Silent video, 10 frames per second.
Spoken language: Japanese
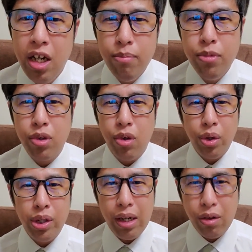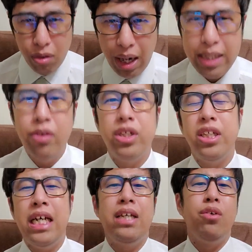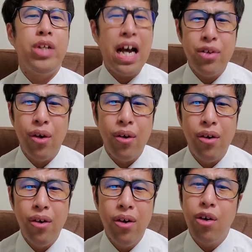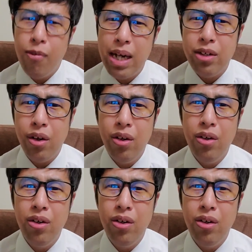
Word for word: 向こうでは怖いイノシシになってる時あるよ。困るよ。